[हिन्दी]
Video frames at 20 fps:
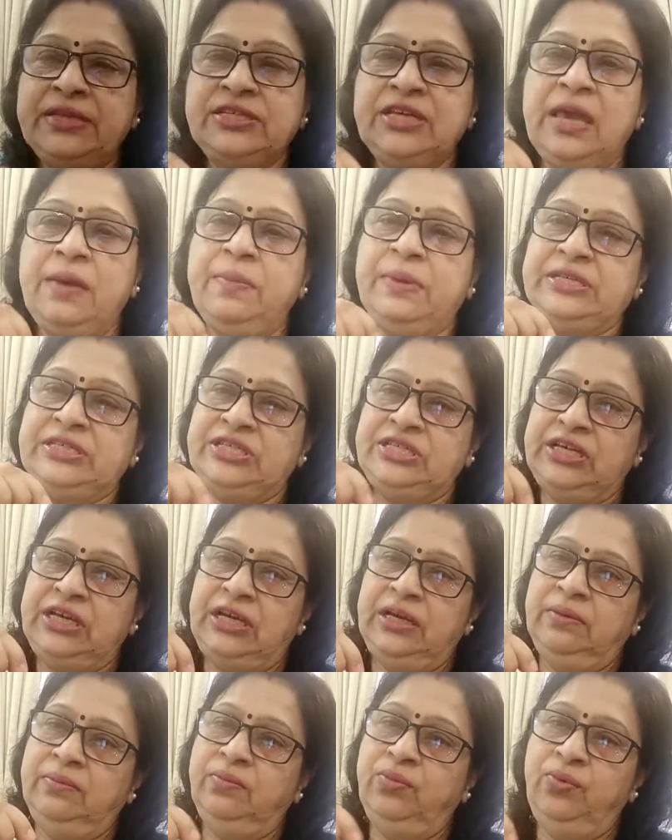एज के
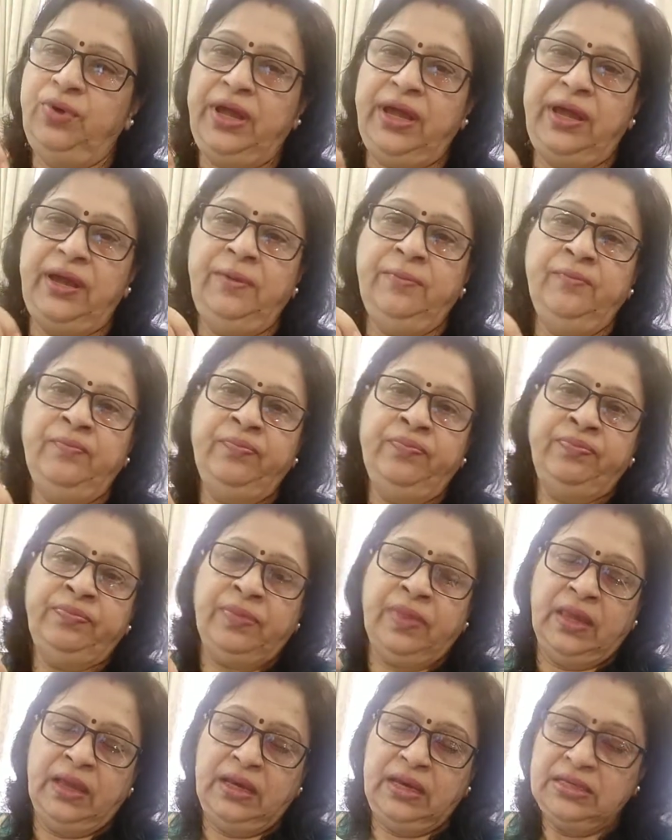बच्चे बूढ़े
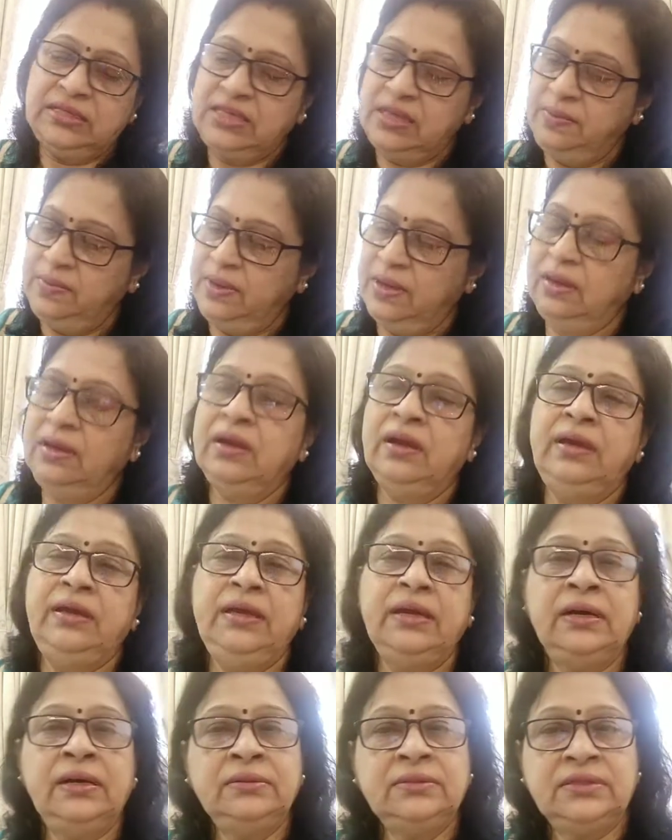किसी भी
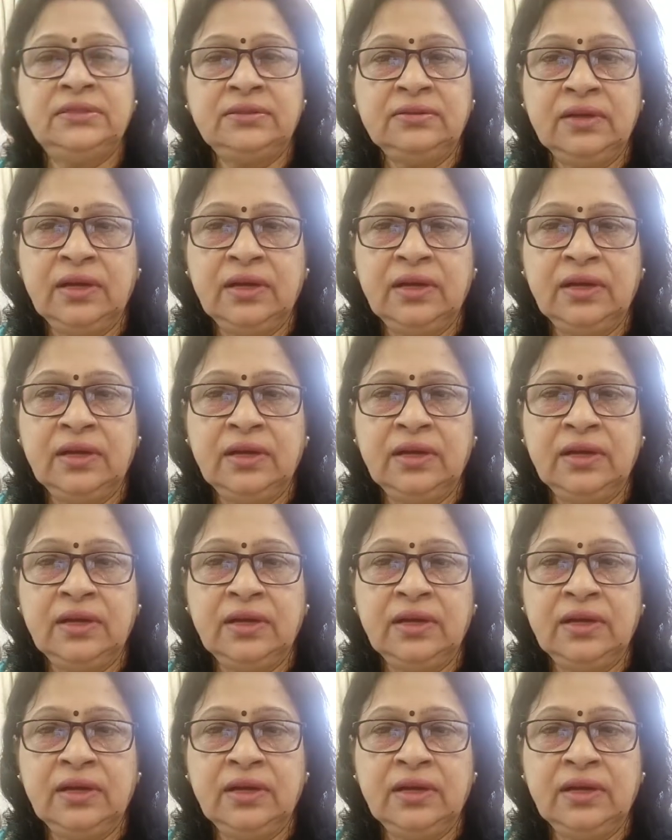यंग